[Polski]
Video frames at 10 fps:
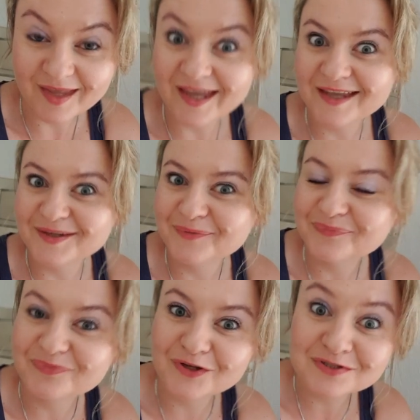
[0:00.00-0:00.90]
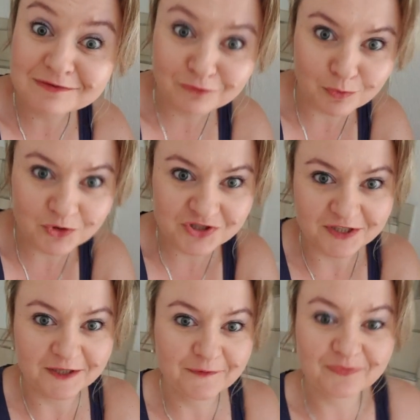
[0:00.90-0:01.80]
Hej, jestem w robocie,
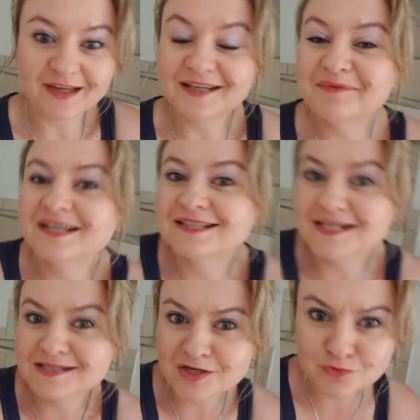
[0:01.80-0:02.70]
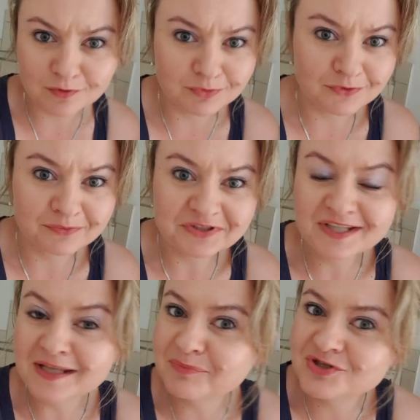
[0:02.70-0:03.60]
nie? Ale mi tak teraz naszło, bo mi
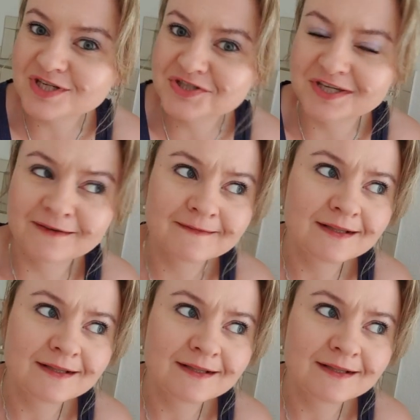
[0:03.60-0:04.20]
tyle piszecie.